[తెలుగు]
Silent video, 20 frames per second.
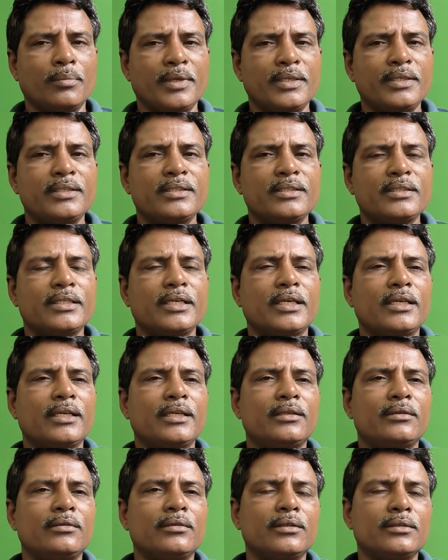పెజిస్కియాన్
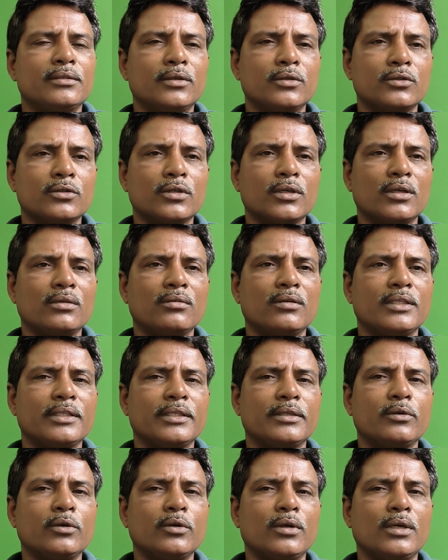అనేటువంటి
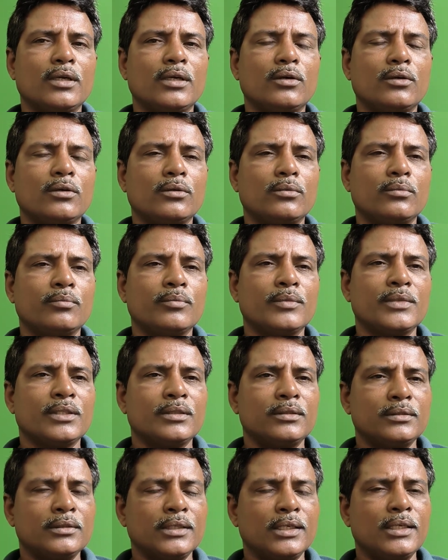సంస్కరణవాదికి ఓట్లు రావటం
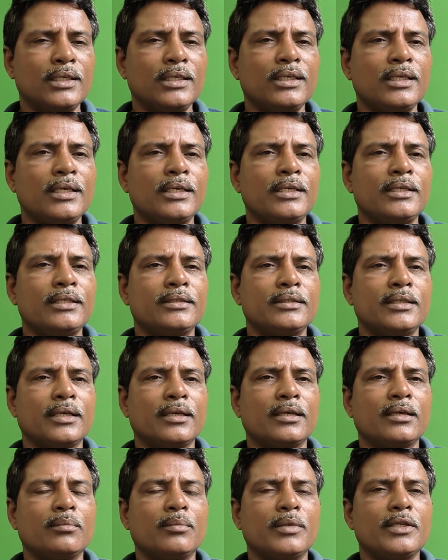జలీలి అని
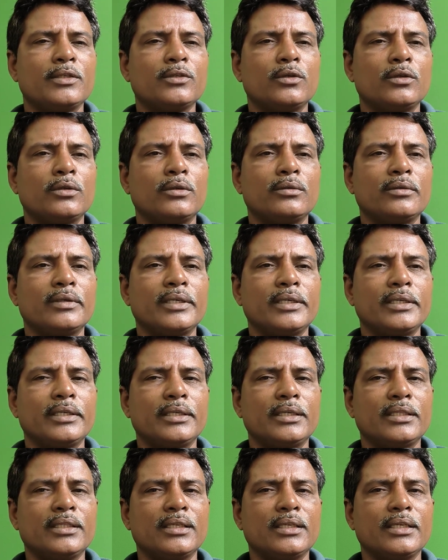సెకండ్ ప్లేస్లో ఉన్నటువంటి
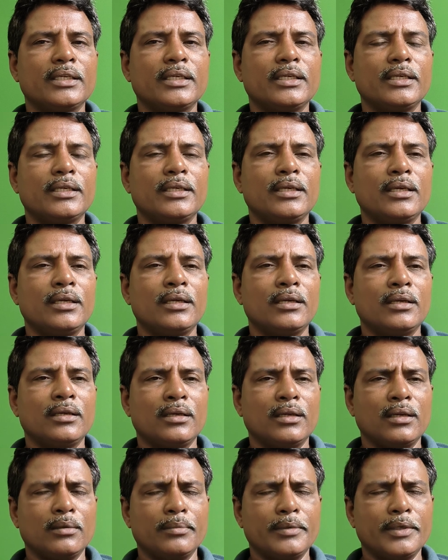అతనికి
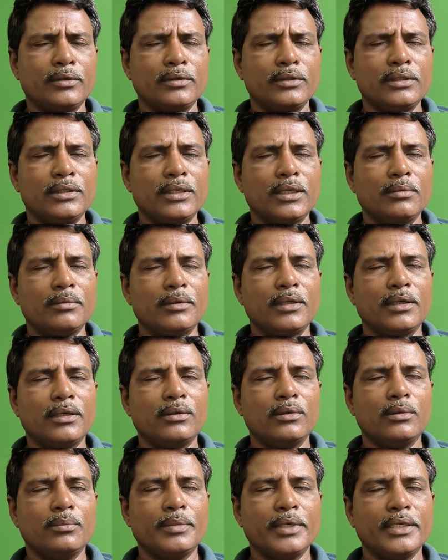నలభై నుంచి నలభై
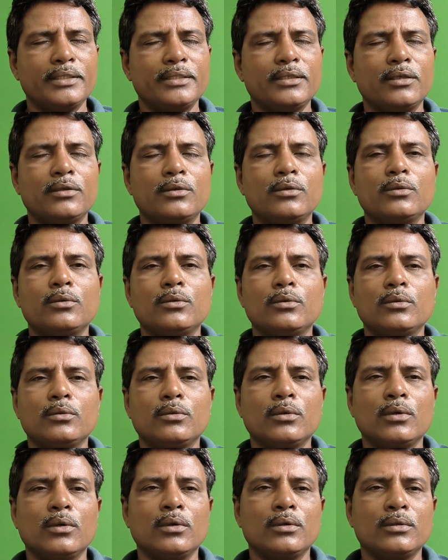నాలుగు పైచిలకు
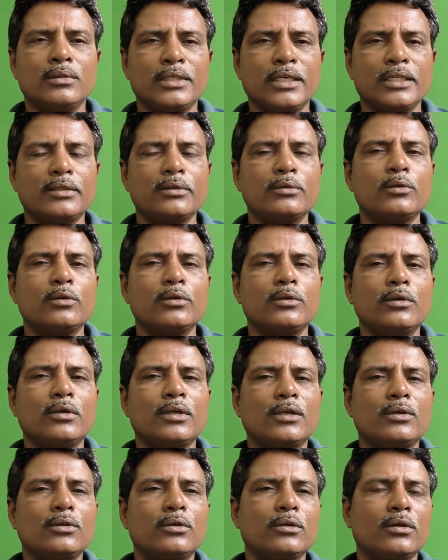శాతం ఓట్లు
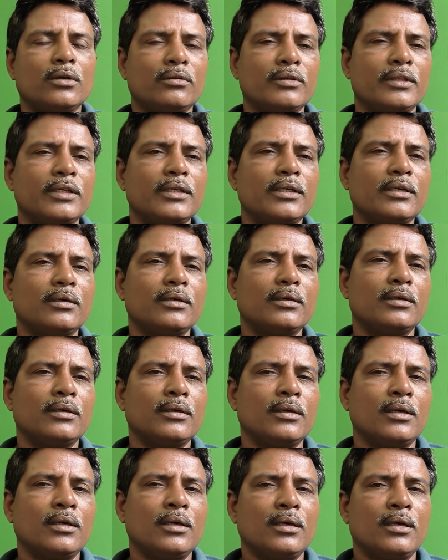రావటం ఆ విధంగా
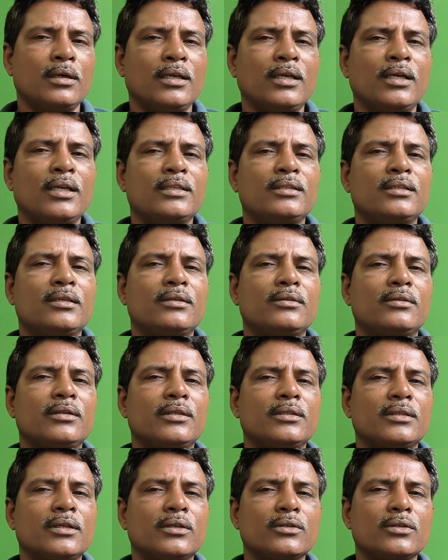
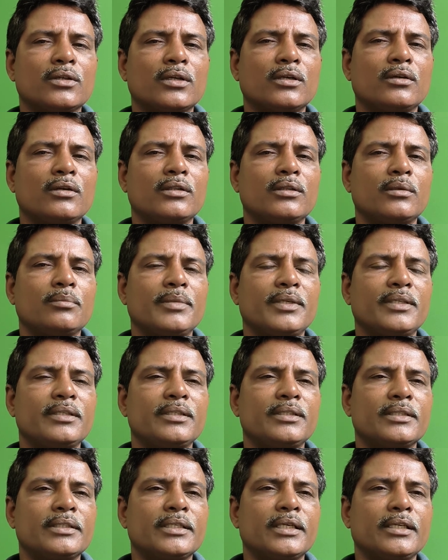గెలిచినటువంటి సంస్కరణవాది
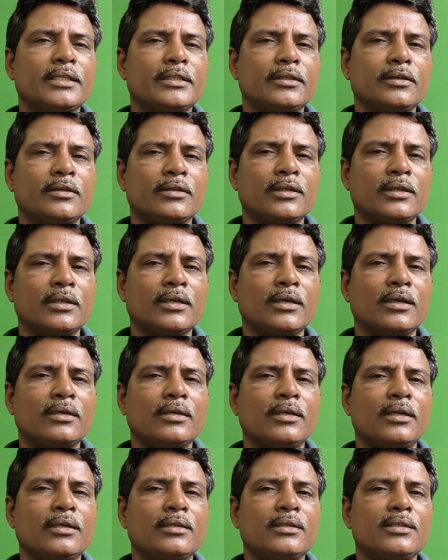పెజిస్ ఇతను ఒక
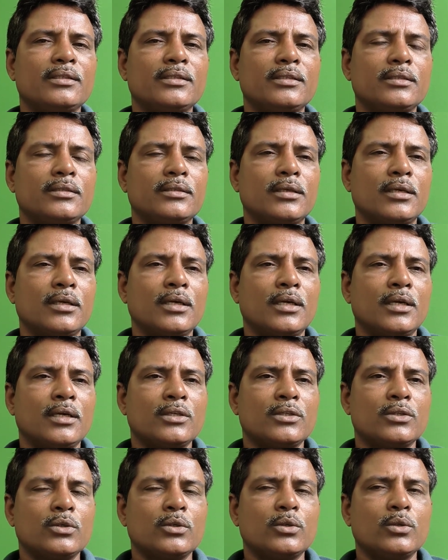కార్డియాలజిస్ట్
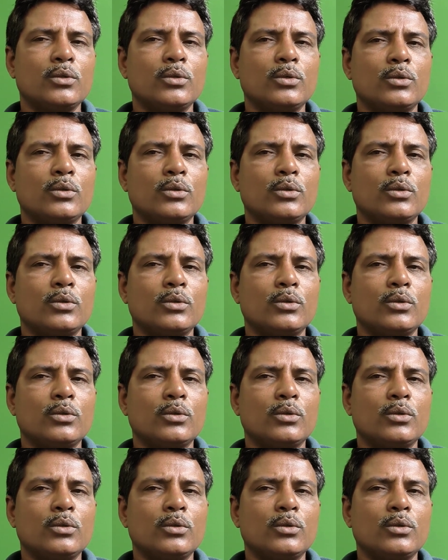సో